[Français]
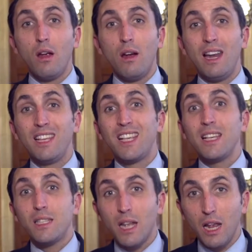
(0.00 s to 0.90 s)
les
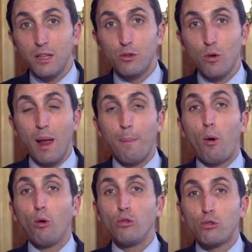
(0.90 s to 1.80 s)
installations, la
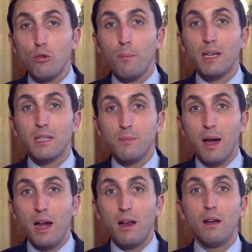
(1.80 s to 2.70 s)
production
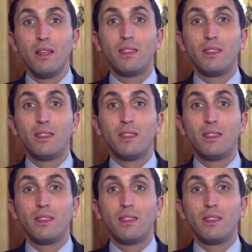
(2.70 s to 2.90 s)
maximale